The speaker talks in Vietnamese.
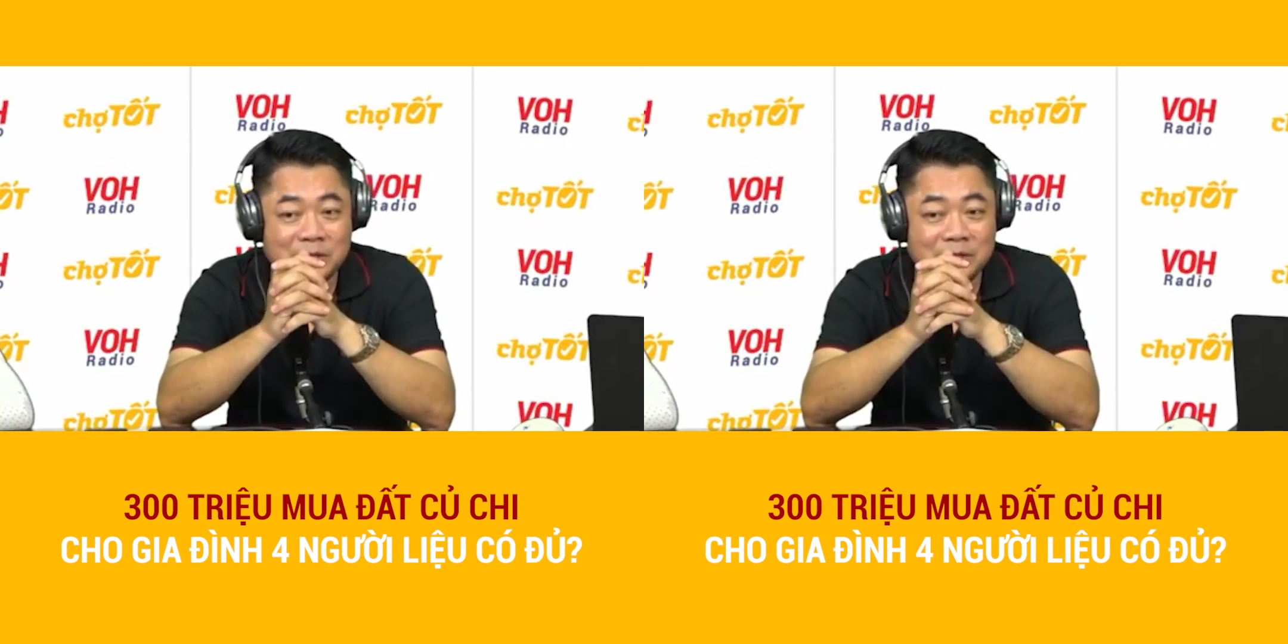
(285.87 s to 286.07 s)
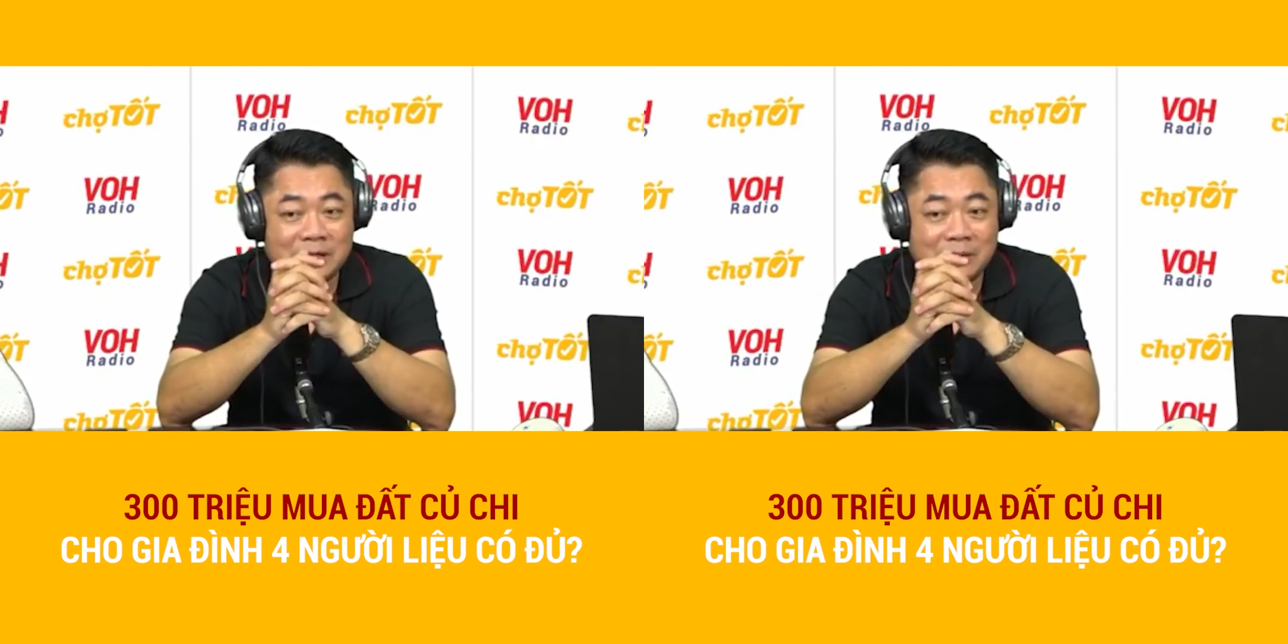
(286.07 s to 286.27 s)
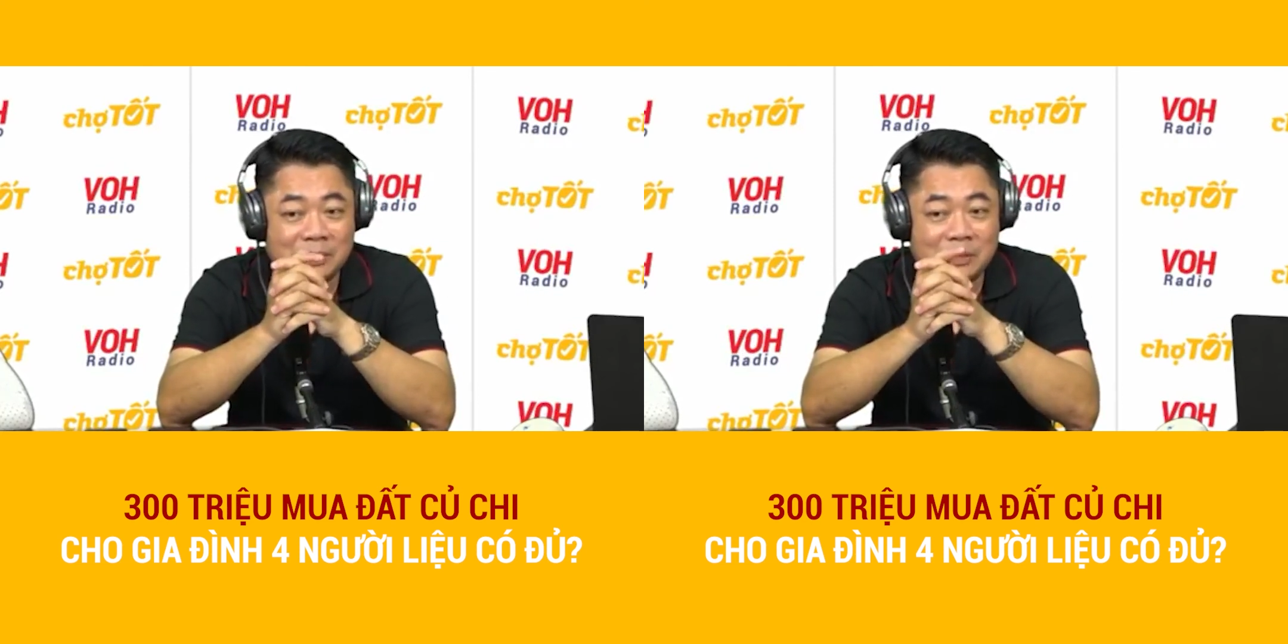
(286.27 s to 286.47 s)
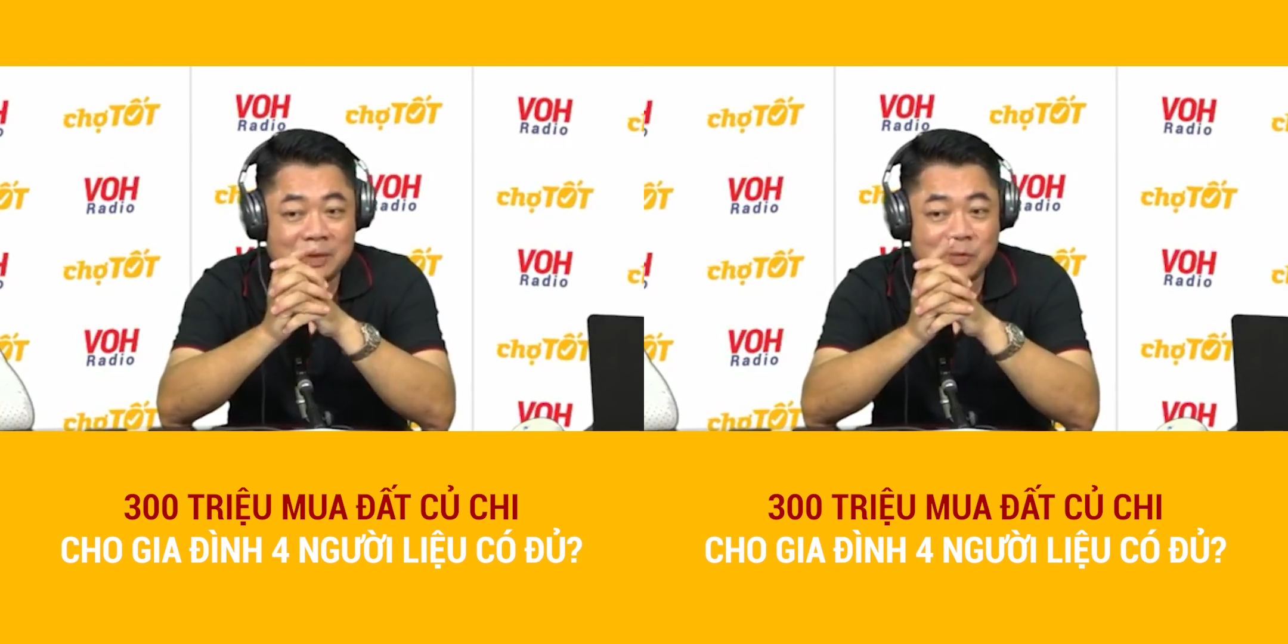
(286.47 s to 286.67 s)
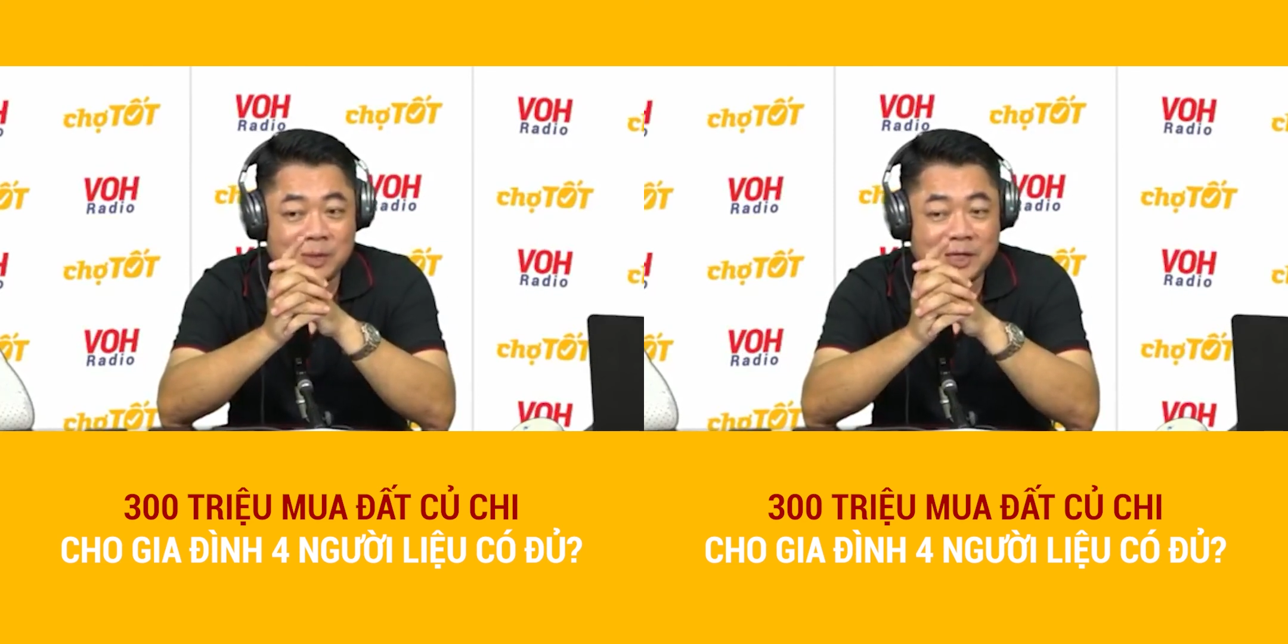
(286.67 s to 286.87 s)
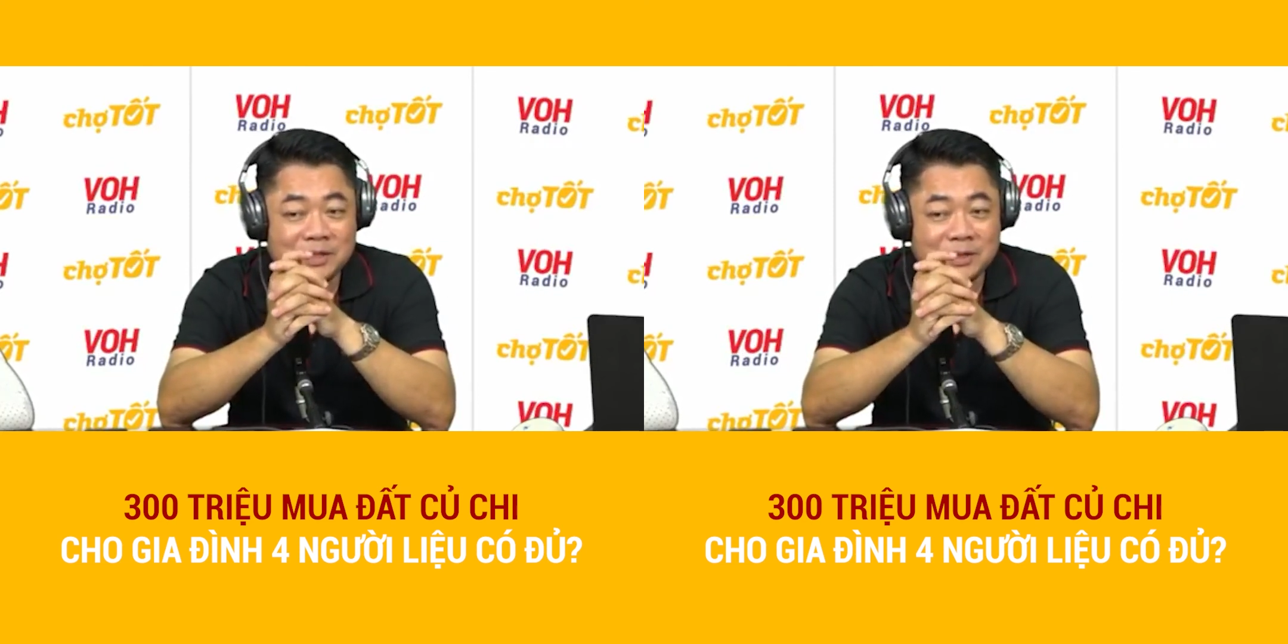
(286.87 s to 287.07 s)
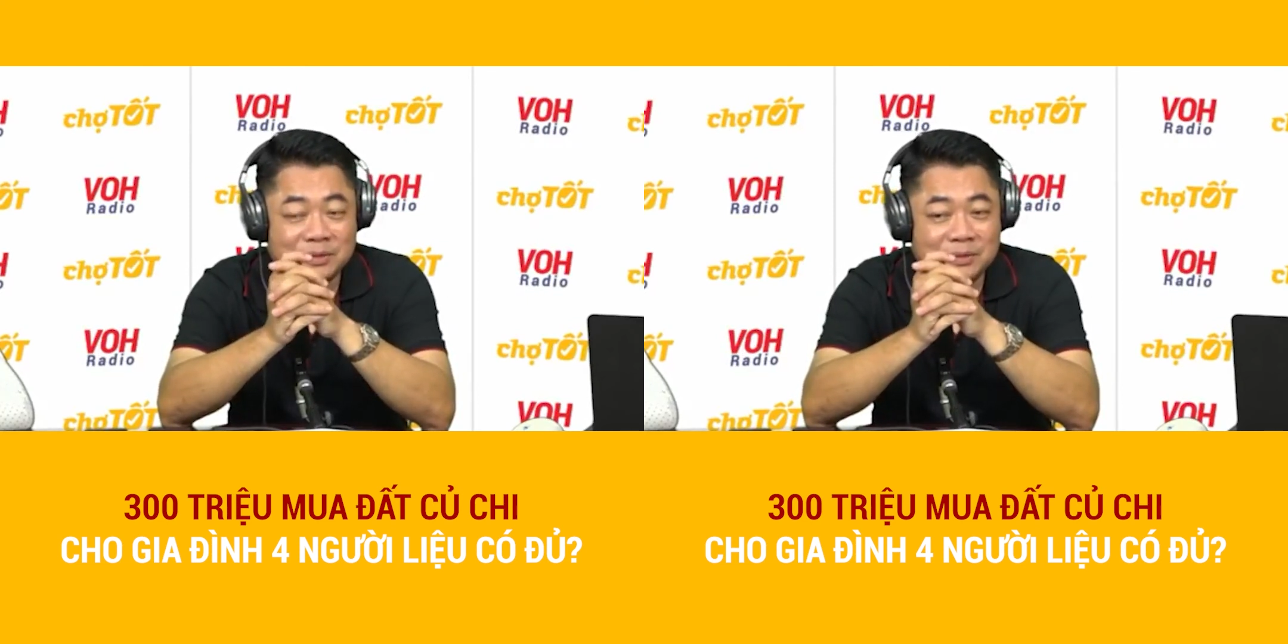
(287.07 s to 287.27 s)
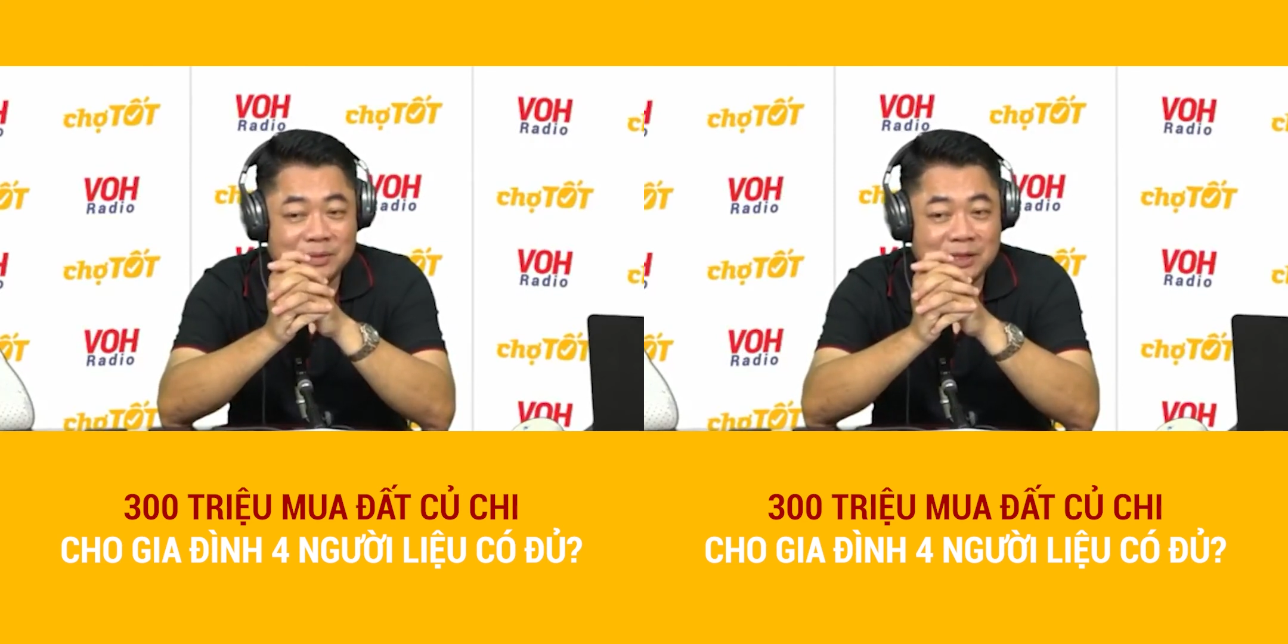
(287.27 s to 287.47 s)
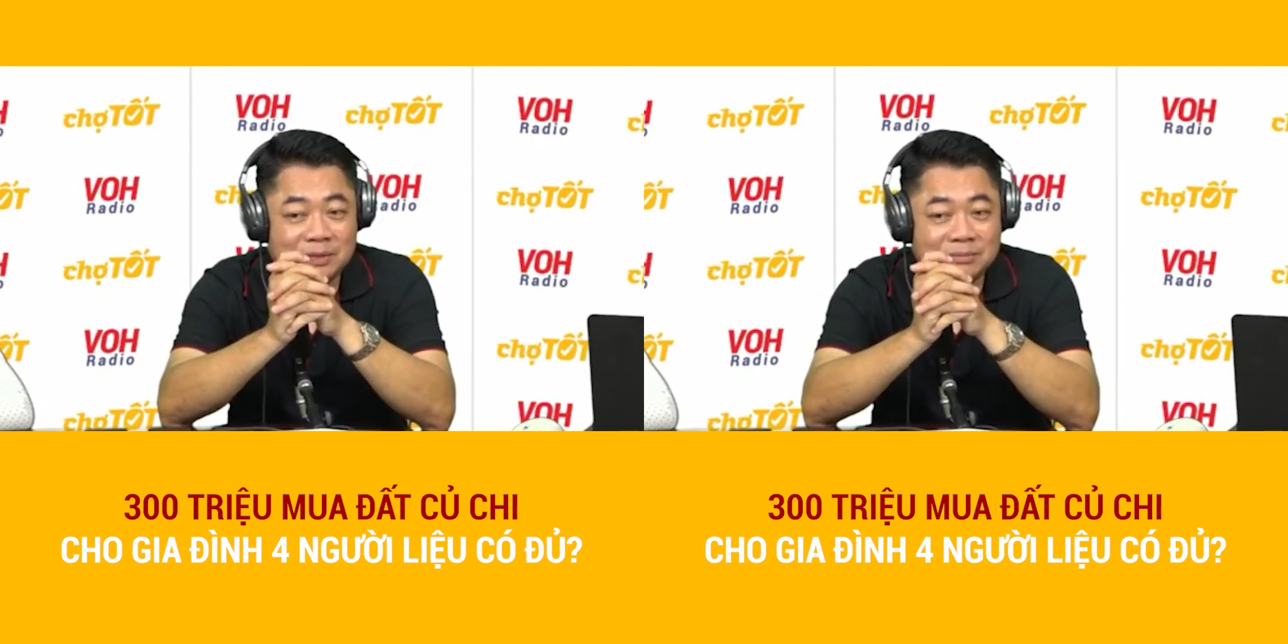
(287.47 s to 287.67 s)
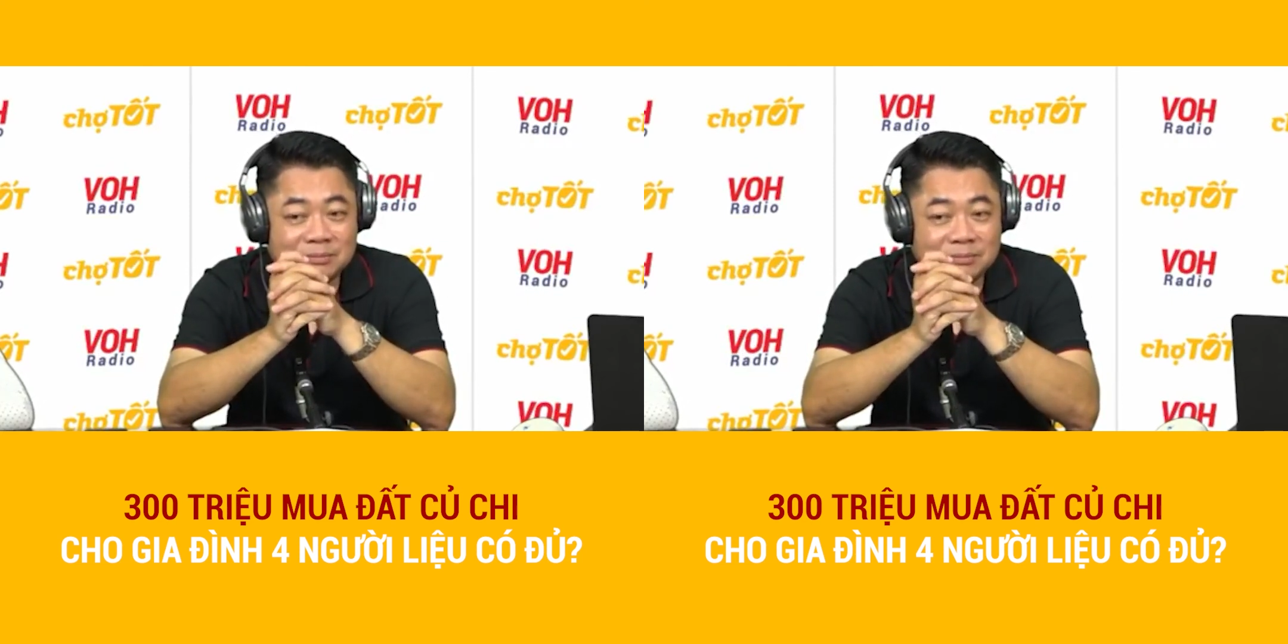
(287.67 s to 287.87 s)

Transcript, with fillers: chị đi ngang qua Phú Mỹ chị có biết không